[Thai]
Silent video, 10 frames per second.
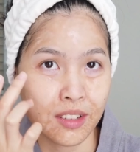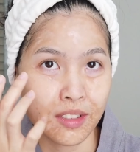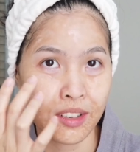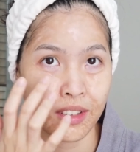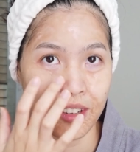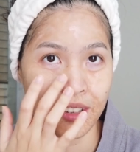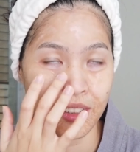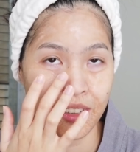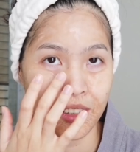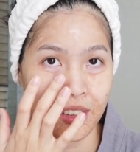เออบริเวณ
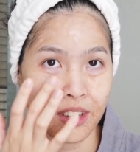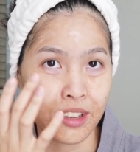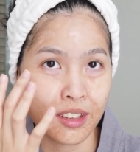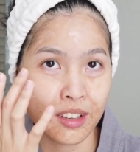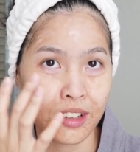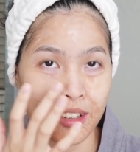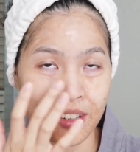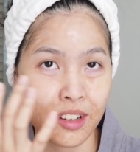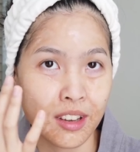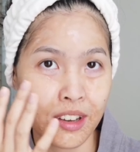ที่
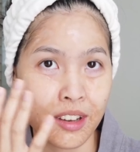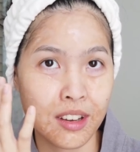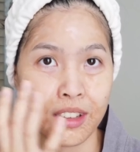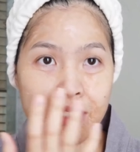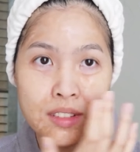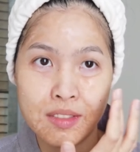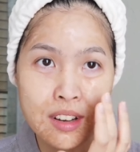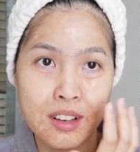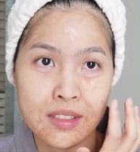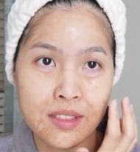ทาตัว
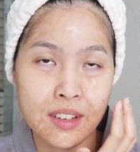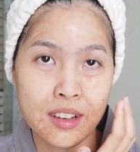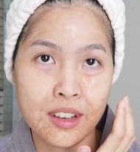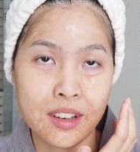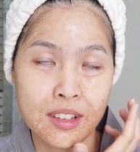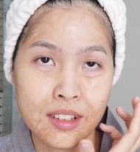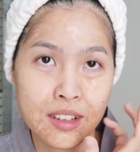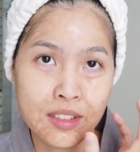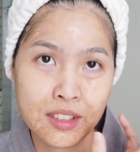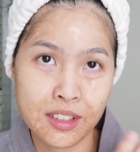มาร์กไว้นะคะ
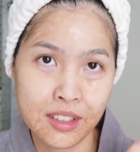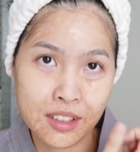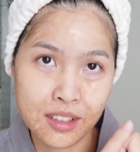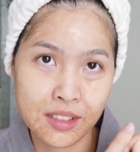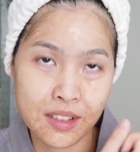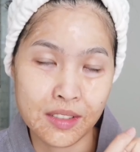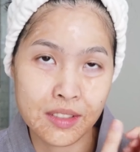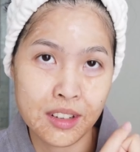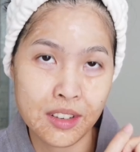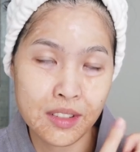เขาจะดึงแบบ
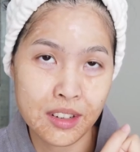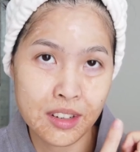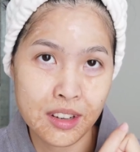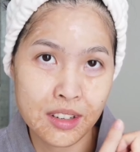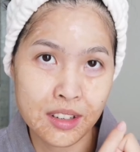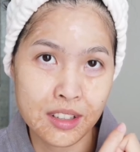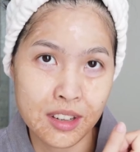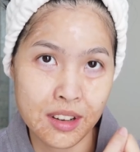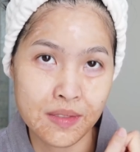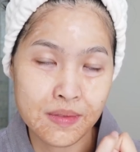ให้มันแน่นกระ
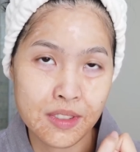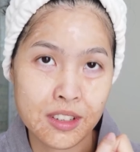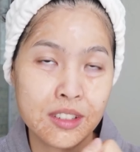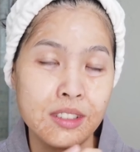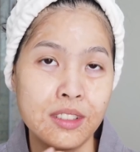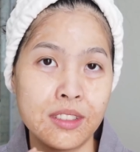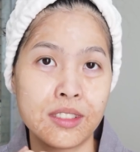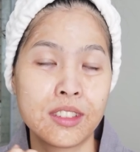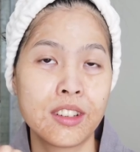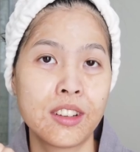ชับมากขึ้น
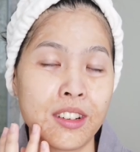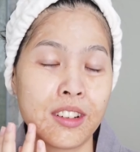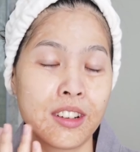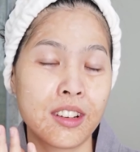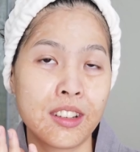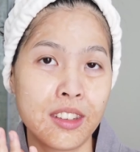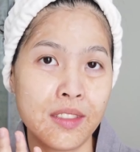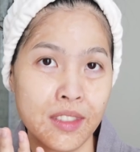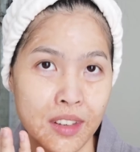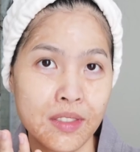ออาการยิ
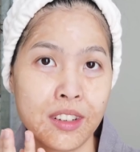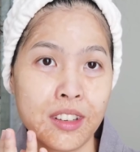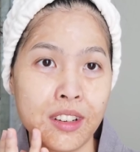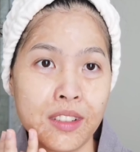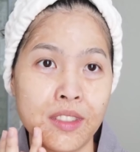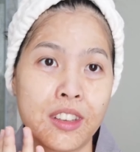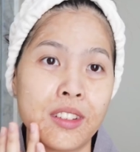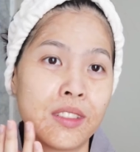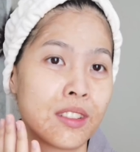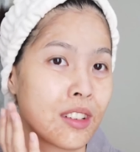บยิบก็ยังมีอ
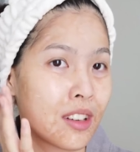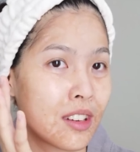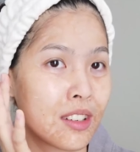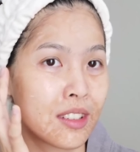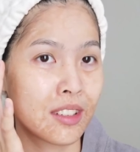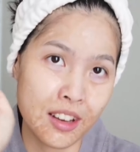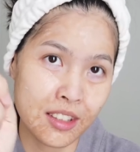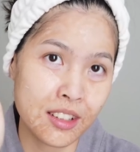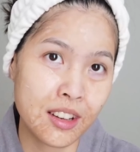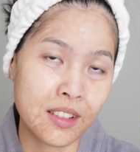ยู่นะคะ แล้ว
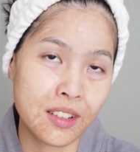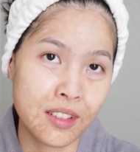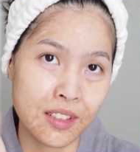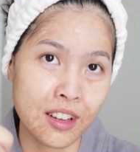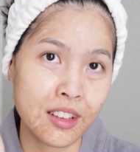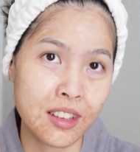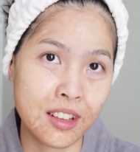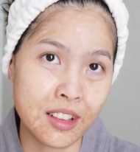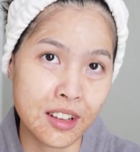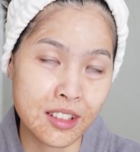จะกลับมาพบกันอี
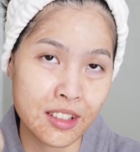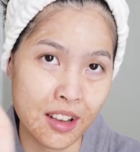กตอน